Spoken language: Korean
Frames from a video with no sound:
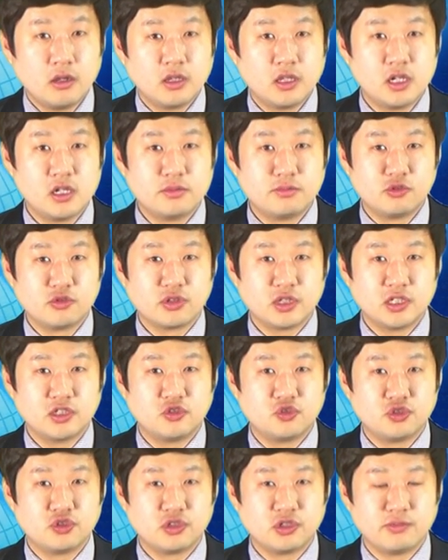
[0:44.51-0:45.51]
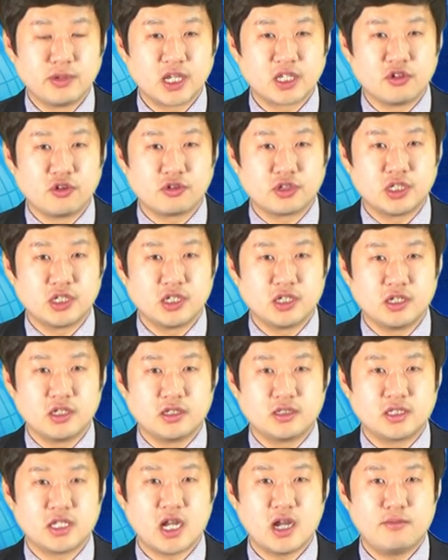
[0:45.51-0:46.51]
1분기 수주 금액 역시
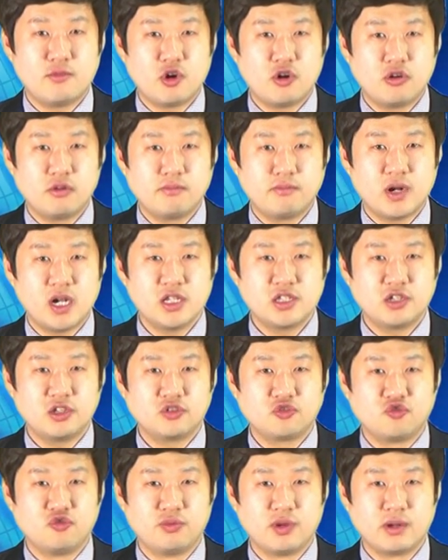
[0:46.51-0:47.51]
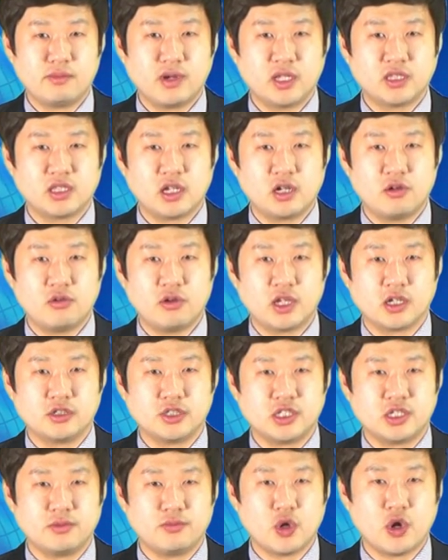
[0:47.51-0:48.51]
3억 8,900만 달러에
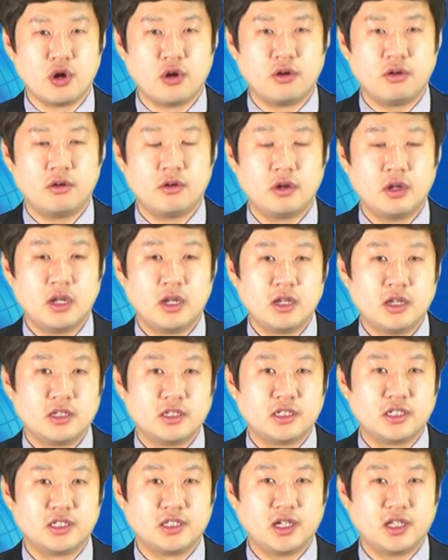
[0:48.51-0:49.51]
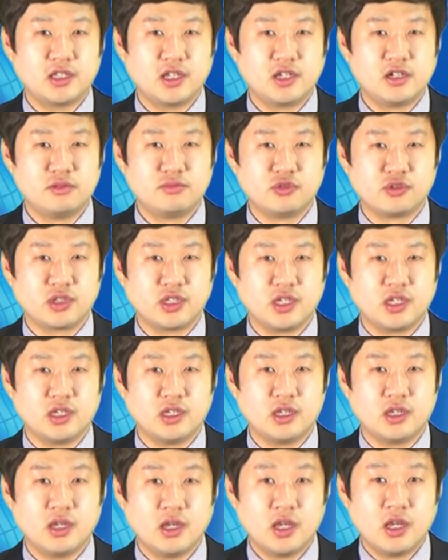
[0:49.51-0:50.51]
그치며 지난해
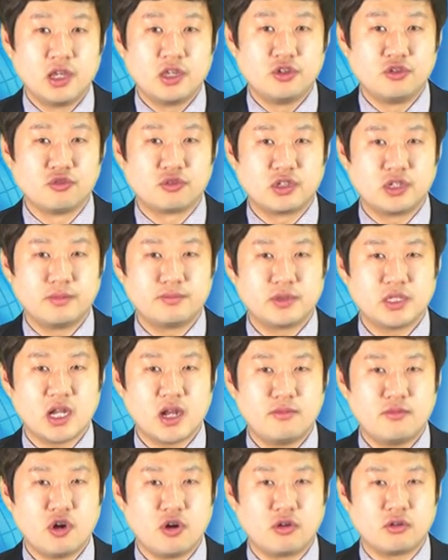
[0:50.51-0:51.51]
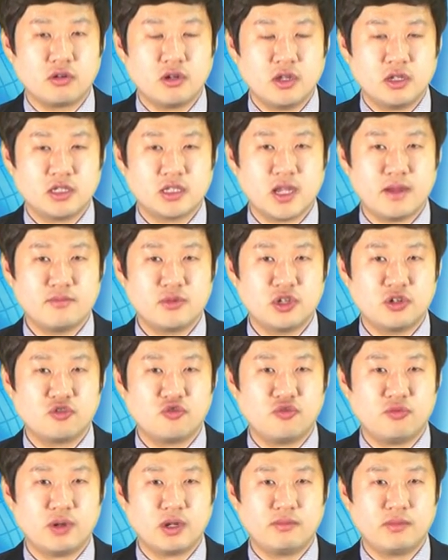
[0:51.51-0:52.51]
1분기 63억
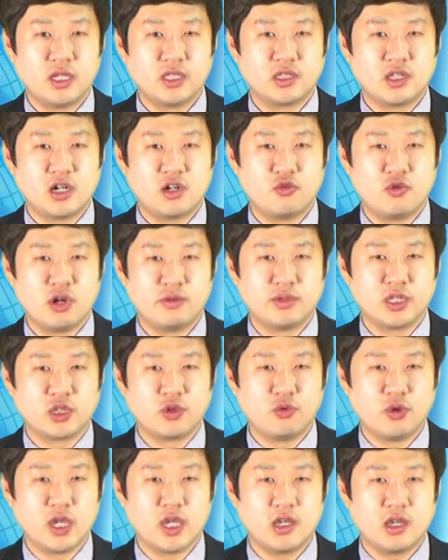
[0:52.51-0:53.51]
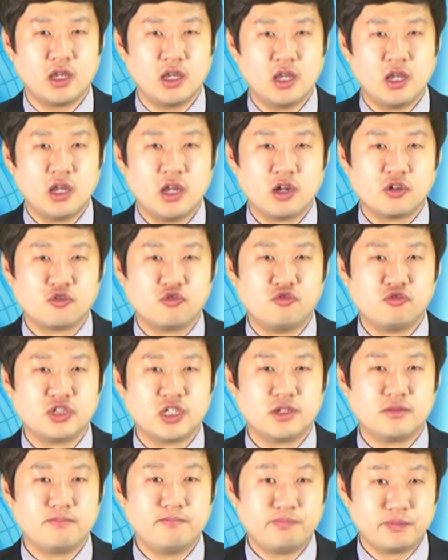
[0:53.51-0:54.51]
3,900만 달러와 비교해
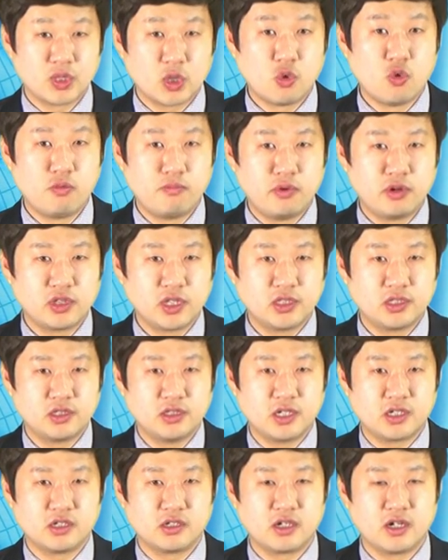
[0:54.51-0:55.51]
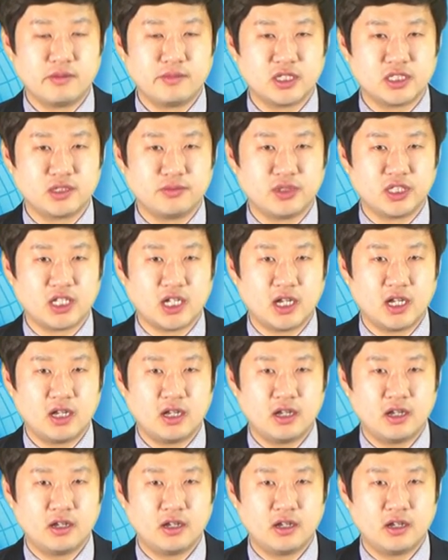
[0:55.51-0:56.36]
95%나 급감했습니다.